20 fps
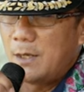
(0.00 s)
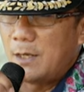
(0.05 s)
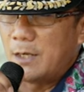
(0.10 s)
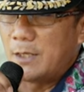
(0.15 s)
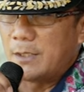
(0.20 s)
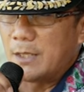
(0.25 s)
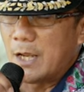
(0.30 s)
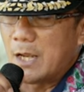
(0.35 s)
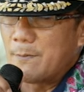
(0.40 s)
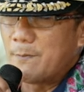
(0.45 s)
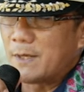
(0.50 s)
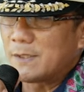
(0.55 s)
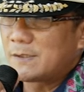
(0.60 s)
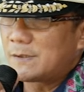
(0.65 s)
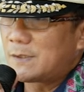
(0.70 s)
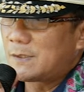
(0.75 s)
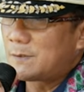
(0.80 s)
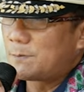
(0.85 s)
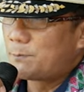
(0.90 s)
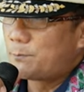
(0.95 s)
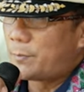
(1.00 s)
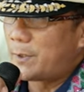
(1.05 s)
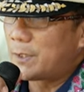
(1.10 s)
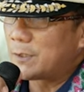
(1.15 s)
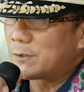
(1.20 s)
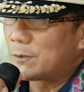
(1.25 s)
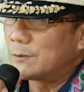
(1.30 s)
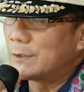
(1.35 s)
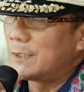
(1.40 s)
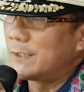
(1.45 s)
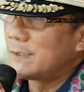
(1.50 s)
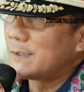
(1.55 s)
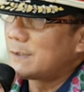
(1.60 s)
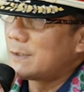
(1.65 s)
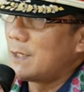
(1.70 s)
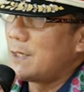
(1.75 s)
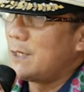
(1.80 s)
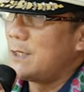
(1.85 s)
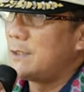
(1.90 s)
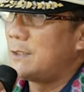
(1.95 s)
And I must personally
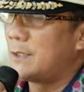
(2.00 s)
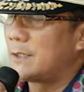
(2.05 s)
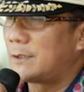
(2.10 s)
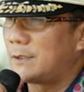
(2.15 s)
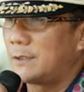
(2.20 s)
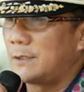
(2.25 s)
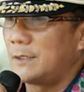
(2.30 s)
say that